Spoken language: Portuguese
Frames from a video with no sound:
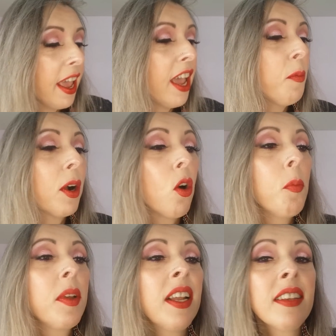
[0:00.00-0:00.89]
é uma
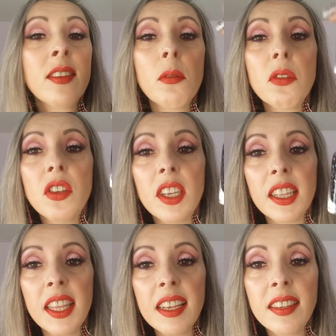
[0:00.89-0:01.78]

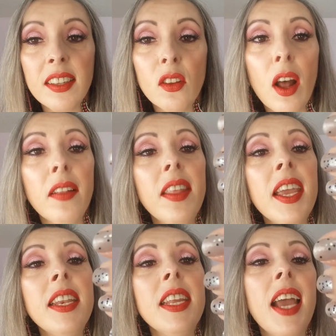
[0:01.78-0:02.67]
combinaçãozinha desse da
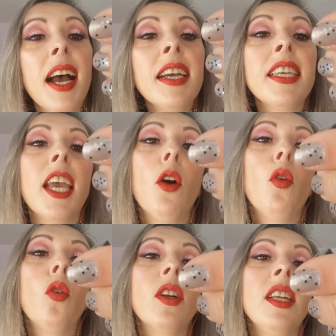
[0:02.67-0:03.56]
DNA, que é
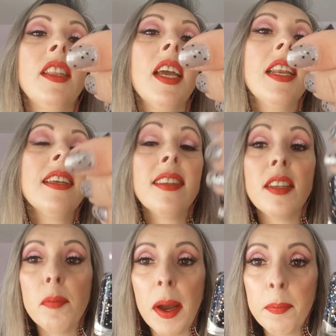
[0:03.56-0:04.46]
o
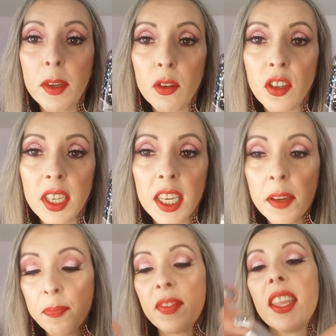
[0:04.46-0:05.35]
glitteríssima
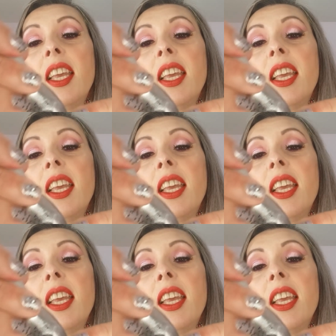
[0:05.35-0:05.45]
Music,